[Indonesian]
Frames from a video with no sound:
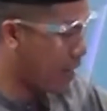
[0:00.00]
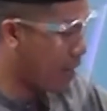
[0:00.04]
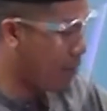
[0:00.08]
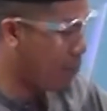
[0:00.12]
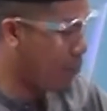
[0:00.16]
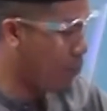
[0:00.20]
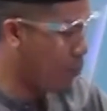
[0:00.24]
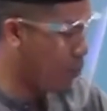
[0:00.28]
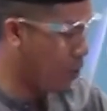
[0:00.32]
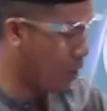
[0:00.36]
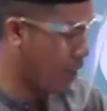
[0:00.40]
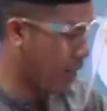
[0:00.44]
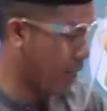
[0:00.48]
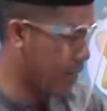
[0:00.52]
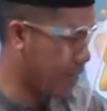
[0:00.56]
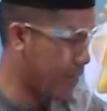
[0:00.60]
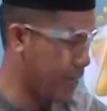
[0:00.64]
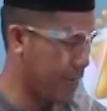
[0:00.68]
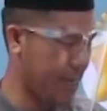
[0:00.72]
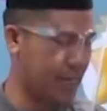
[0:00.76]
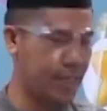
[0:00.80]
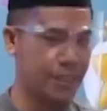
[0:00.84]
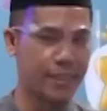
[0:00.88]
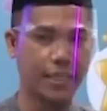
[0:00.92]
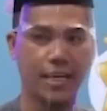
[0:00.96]
gabungkan
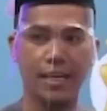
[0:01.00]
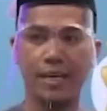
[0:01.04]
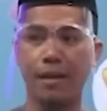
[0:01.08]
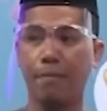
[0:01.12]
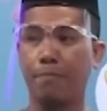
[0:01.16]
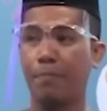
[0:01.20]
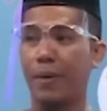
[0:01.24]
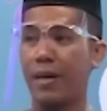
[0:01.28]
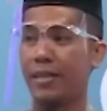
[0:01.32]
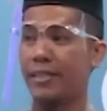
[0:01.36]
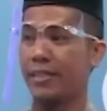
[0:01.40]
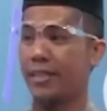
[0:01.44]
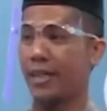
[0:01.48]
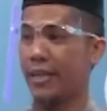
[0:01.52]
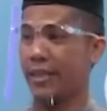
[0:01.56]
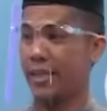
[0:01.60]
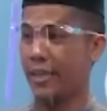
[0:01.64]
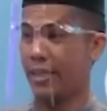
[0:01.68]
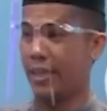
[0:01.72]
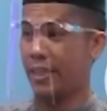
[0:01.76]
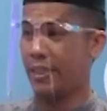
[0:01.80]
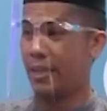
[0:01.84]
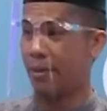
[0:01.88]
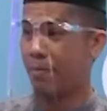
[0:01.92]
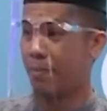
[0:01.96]
dengan tanda panjang yang
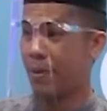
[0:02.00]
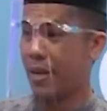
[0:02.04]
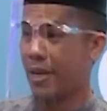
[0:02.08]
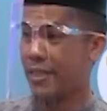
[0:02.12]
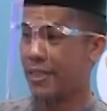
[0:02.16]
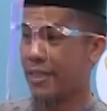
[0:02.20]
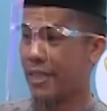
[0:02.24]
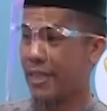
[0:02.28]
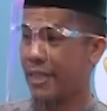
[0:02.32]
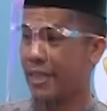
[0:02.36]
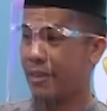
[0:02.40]
kita pelajari